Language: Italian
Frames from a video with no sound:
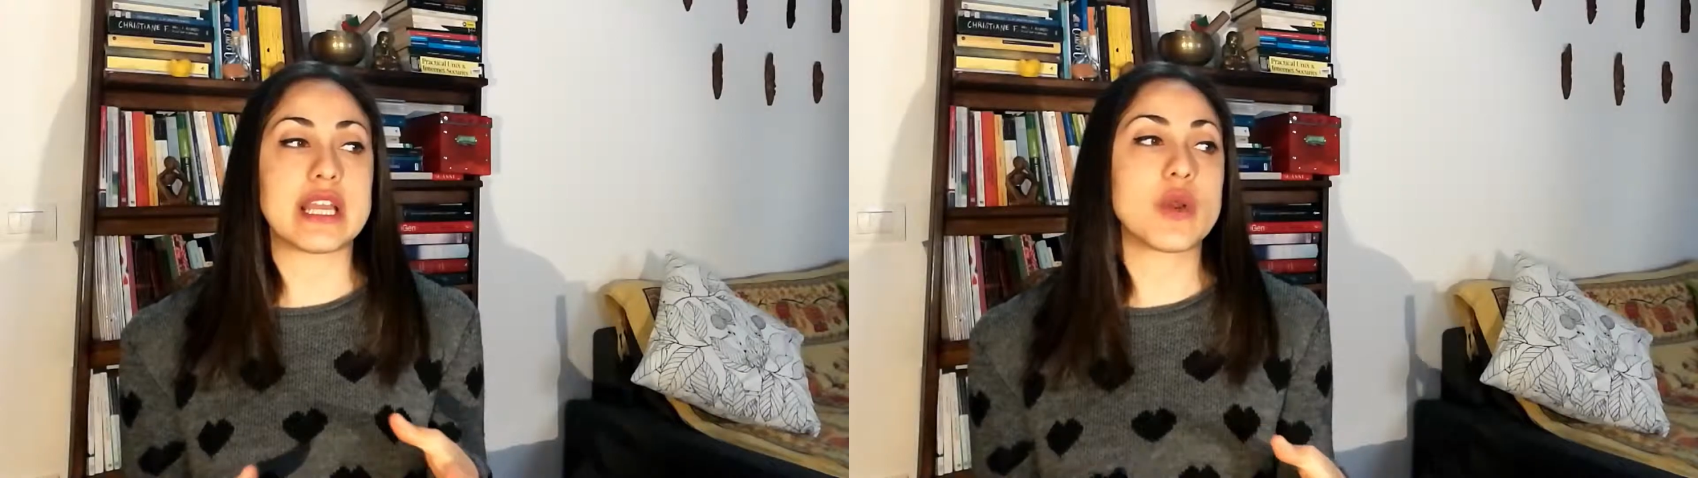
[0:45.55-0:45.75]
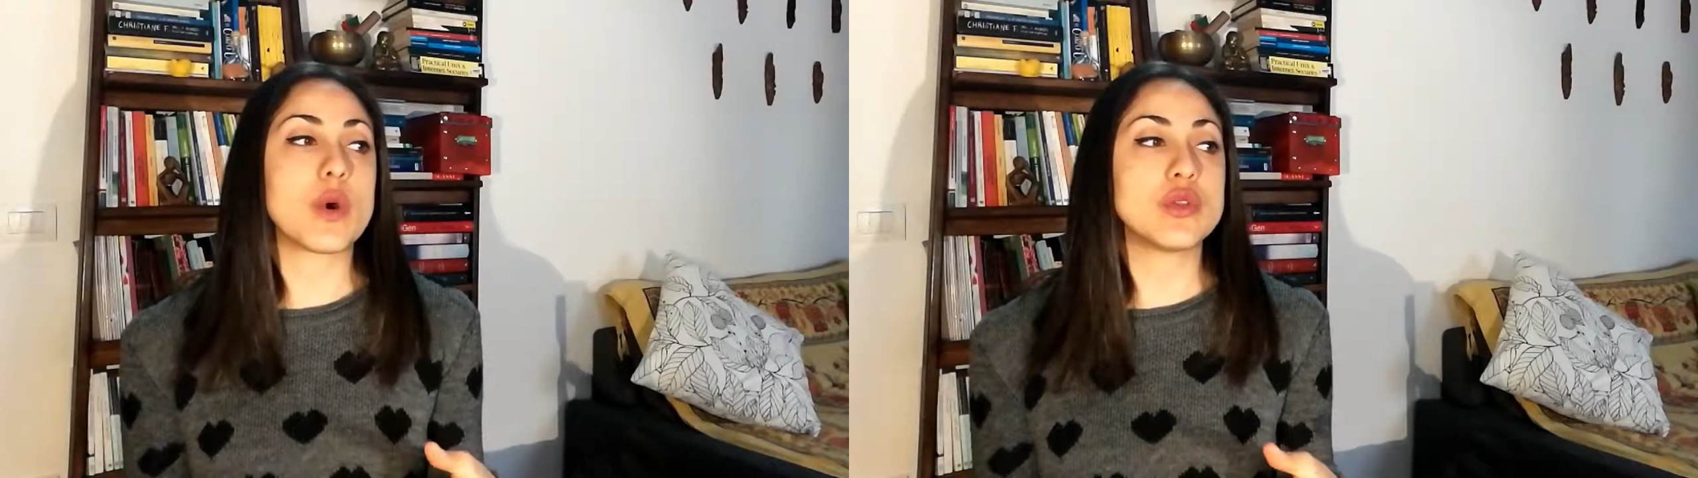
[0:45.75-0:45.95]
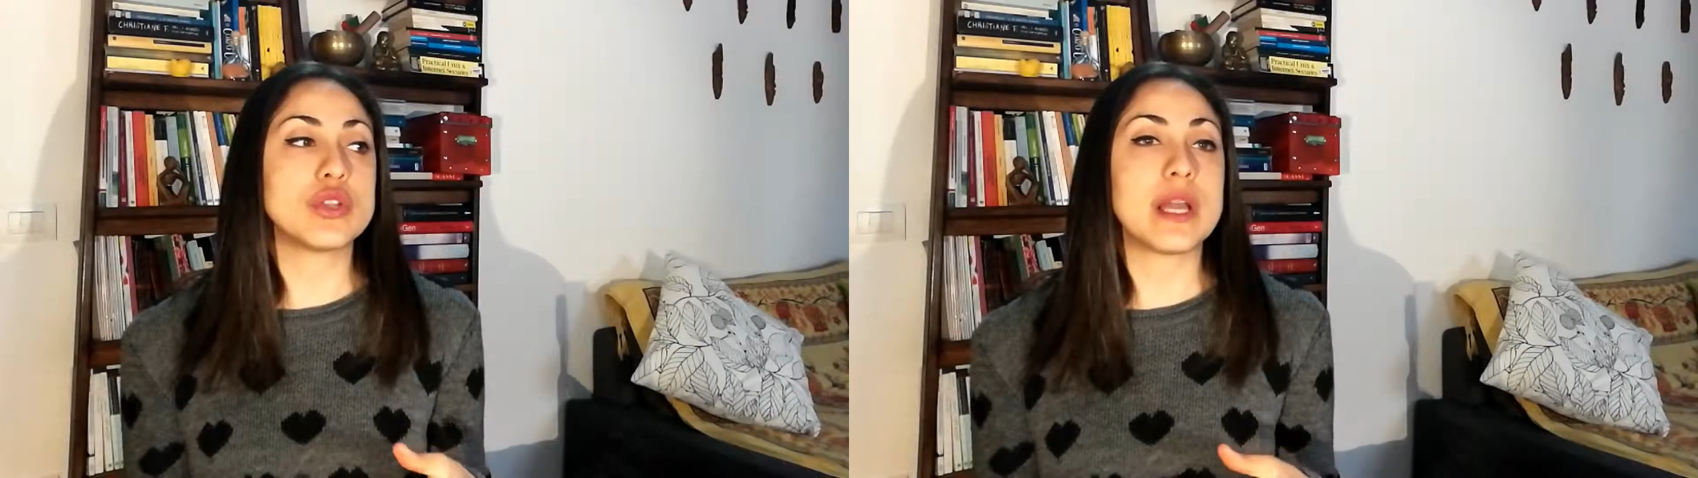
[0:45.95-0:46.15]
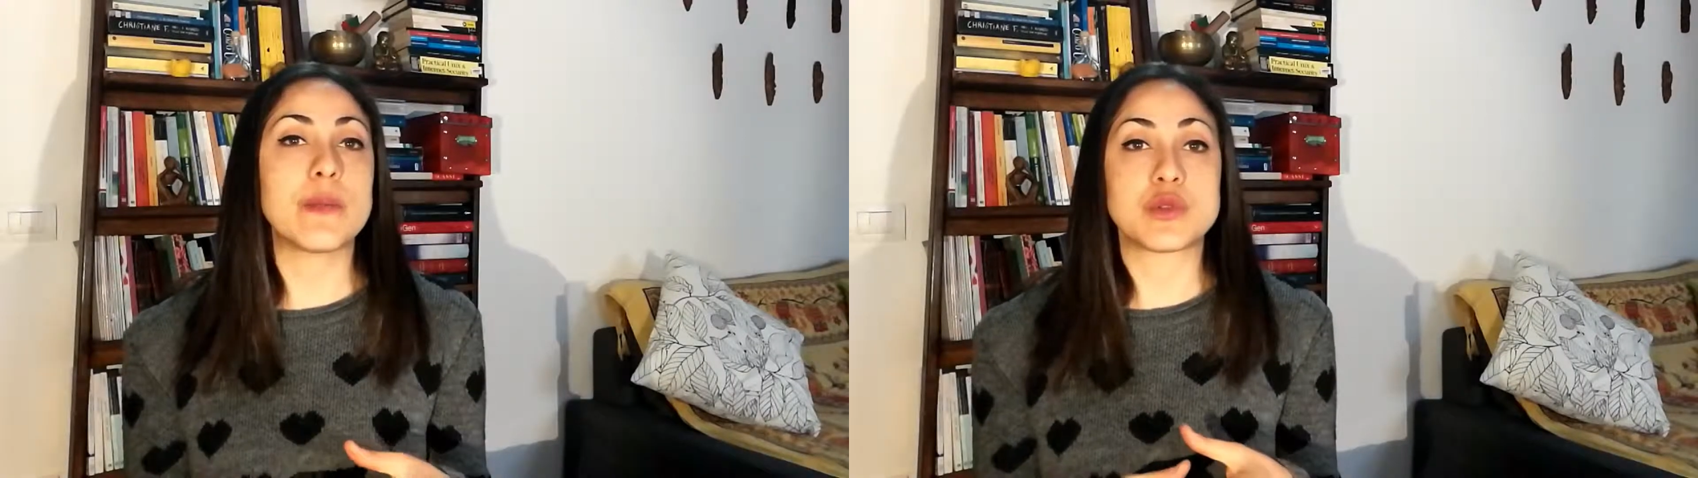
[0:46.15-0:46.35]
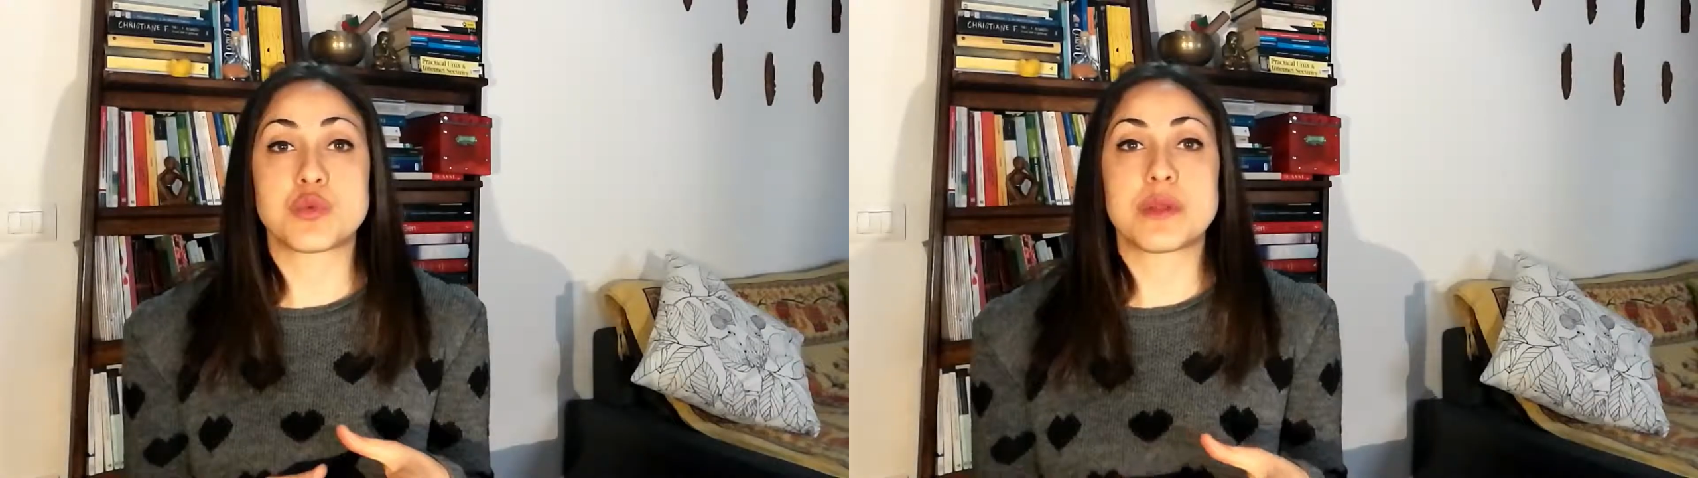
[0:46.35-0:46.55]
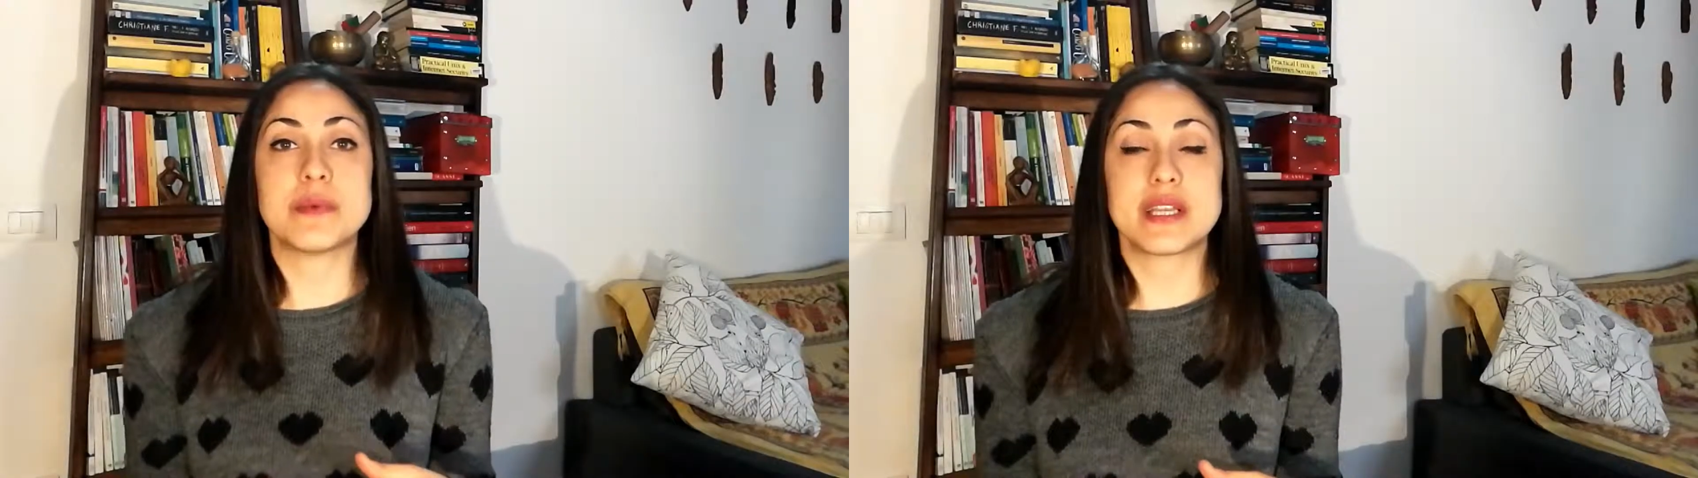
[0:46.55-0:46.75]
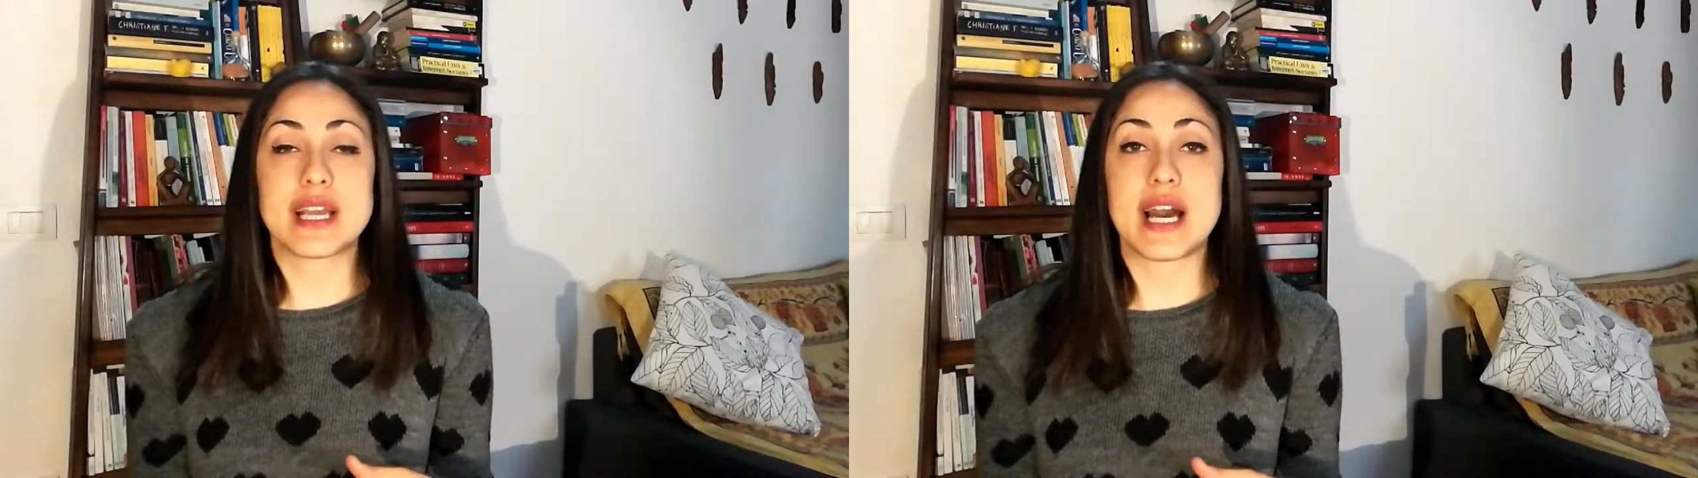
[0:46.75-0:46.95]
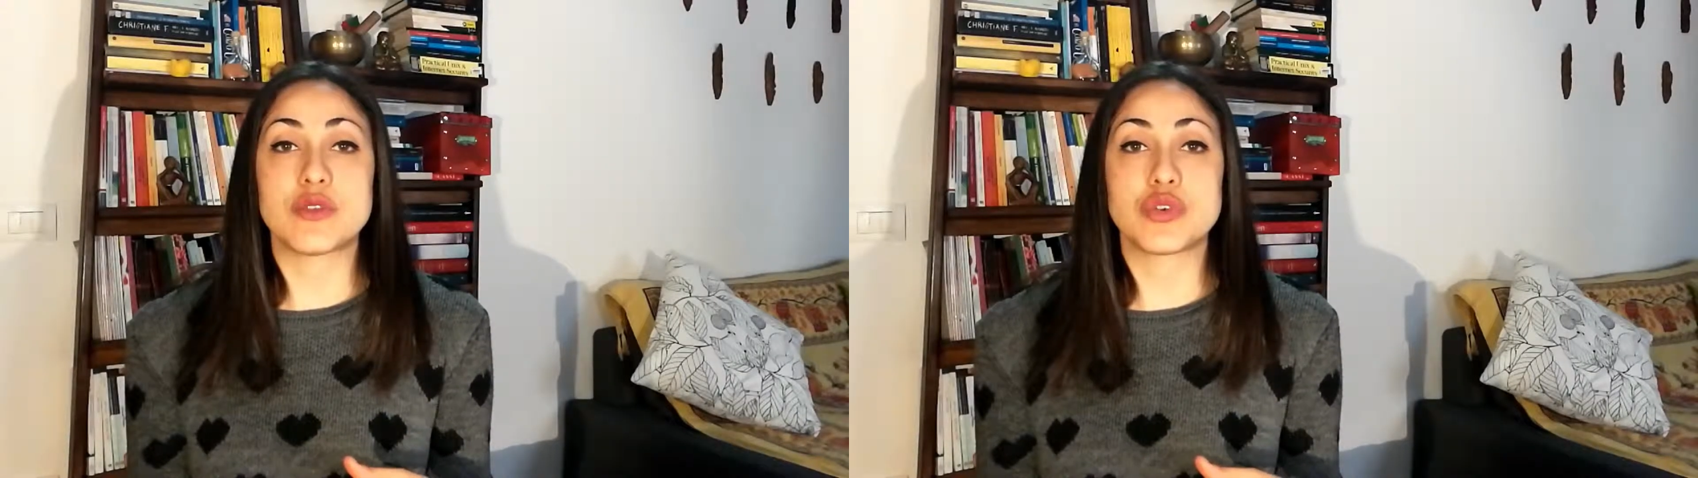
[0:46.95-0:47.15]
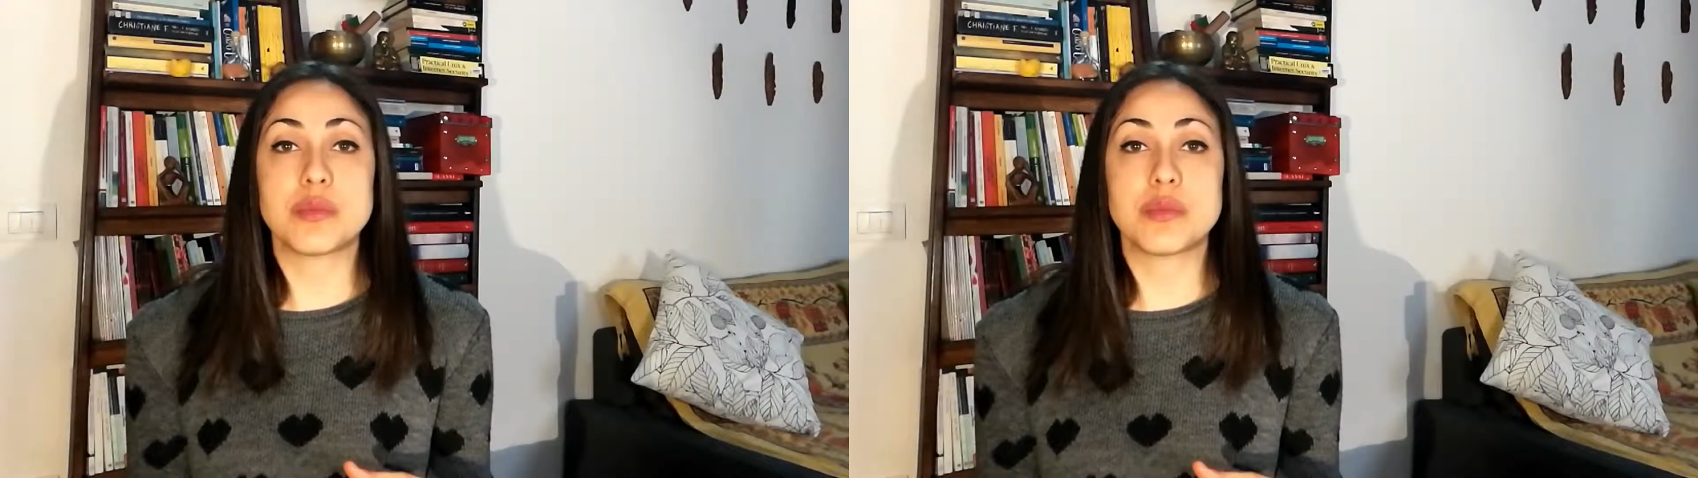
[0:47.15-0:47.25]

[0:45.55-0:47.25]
Che quando andiamo al supermercato